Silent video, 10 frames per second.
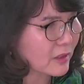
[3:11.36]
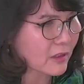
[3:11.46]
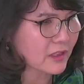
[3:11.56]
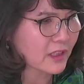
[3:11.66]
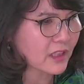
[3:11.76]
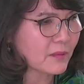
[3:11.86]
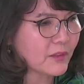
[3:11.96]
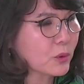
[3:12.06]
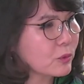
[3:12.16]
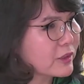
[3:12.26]
그냥 힘이
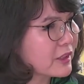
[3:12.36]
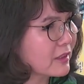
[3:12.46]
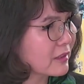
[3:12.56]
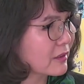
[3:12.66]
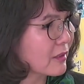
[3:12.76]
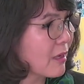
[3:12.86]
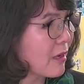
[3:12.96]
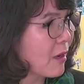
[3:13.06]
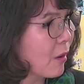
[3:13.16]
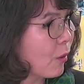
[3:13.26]
솟구치는 그
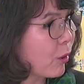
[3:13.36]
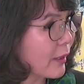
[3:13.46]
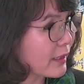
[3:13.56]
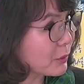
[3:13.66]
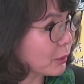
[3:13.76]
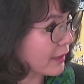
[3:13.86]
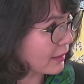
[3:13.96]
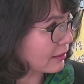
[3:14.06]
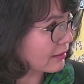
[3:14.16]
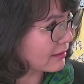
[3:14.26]
호랑이 소리
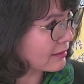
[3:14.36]
같은